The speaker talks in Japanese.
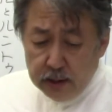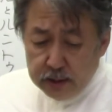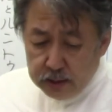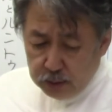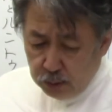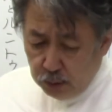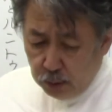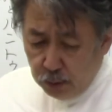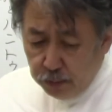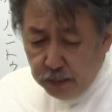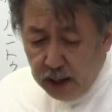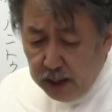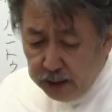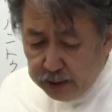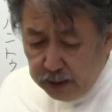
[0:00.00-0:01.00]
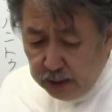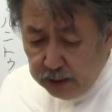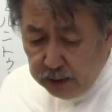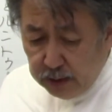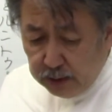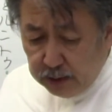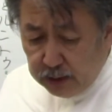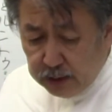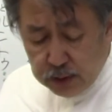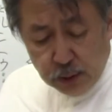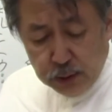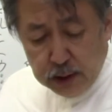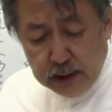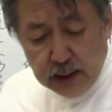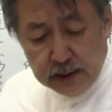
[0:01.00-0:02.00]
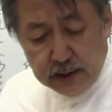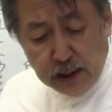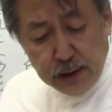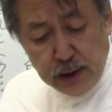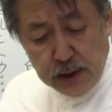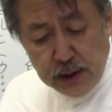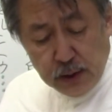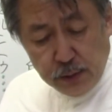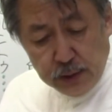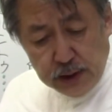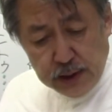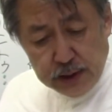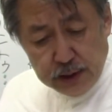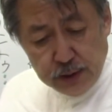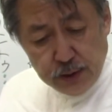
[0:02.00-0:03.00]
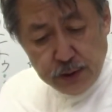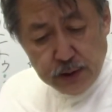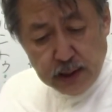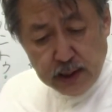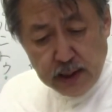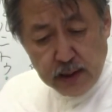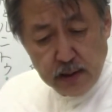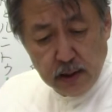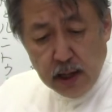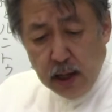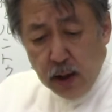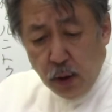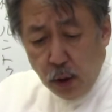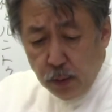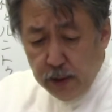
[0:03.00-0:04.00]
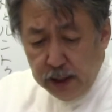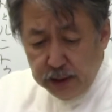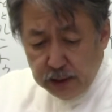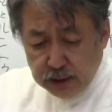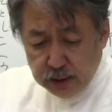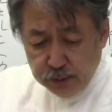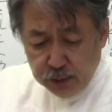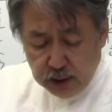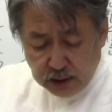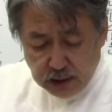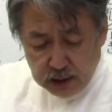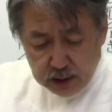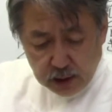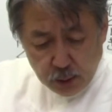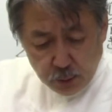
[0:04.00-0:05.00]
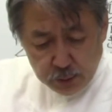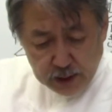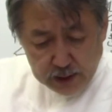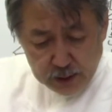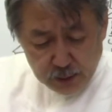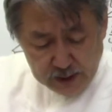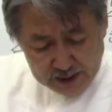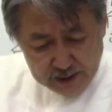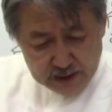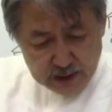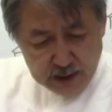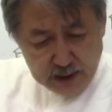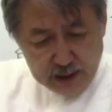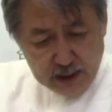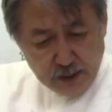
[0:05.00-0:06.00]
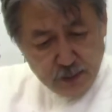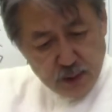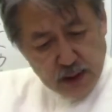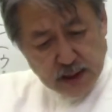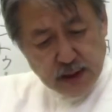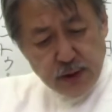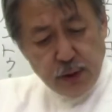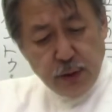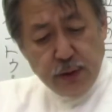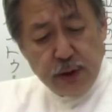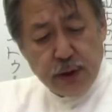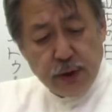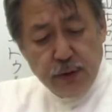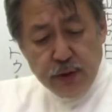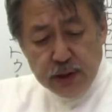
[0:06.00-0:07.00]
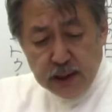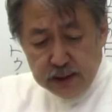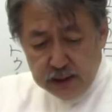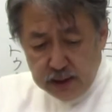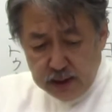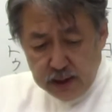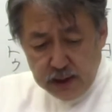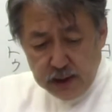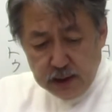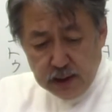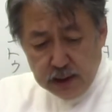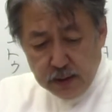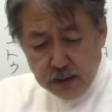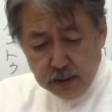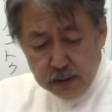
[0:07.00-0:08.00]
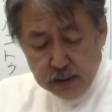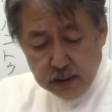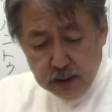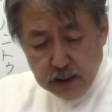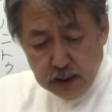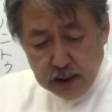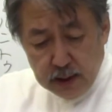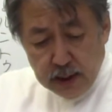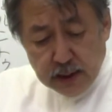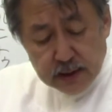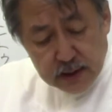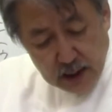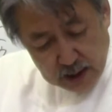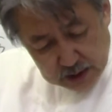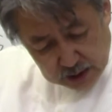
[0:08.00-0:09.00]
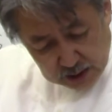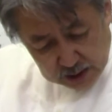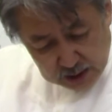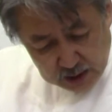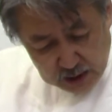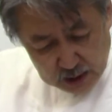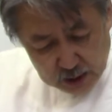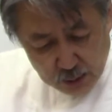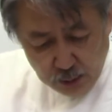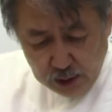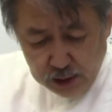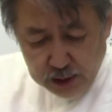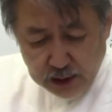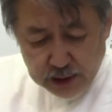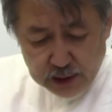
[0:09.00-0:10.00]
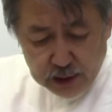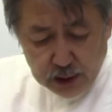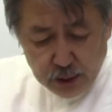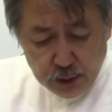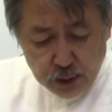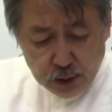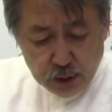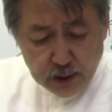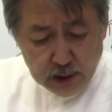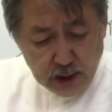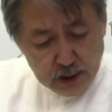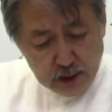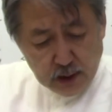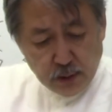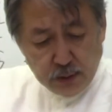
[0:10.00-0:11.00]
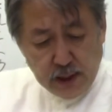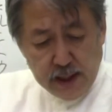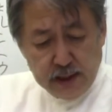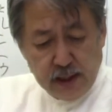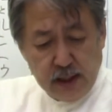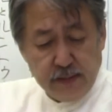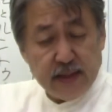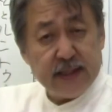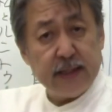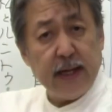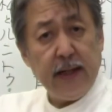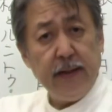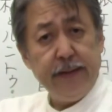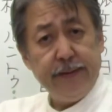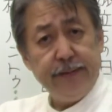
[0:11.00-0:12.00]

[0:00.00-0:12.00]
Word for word: そう。まあなんだってそんな他人行儀にするんだね。お前たち昔は兄弟の仲じゃないか。昔のようにしゅんちゃんでいいんだよ。さあしかし、それに対してルントゥは何て答えていますか